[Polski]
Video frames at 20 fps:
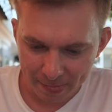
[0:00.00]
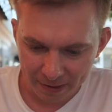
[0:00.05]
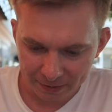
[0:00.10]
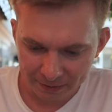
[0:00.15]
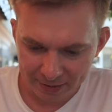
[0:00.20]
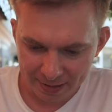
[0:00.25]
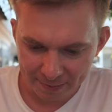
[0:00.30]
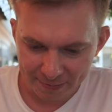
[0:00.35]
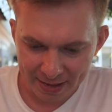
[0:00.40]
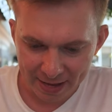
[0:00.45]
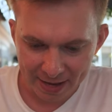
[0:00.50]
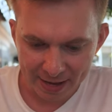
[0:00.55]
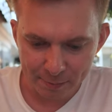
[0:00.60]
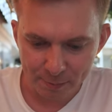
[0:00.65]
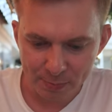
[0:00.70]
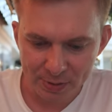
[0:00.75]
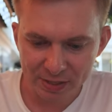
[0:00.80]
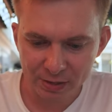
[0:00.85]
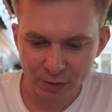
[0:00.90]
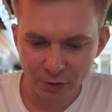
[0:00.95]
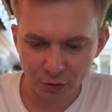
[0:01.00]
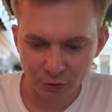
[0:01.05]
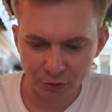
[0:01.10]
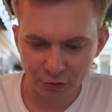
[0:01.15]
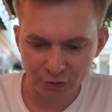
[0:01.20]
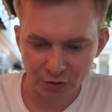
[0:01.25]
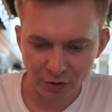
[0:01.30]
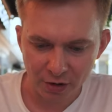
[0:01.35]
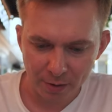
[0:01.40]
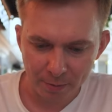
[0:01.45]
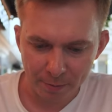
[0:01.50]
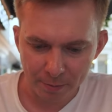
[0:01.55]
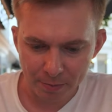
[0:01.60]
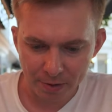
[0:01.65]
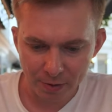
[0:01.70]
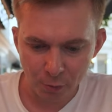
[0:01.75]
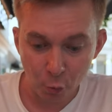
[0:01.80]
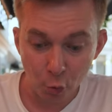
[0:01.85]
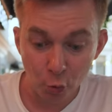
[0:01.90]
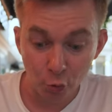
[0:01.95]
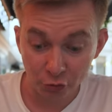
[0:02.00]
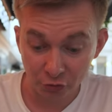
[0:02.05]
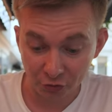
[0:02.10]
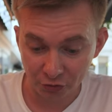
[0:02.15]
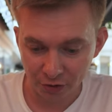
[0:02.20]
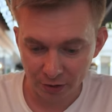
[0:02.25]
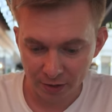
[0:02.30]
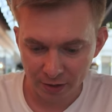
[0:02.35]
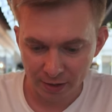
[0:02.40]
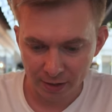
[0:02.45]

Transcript: co tam dalej, Bydgoszcz, Łódź,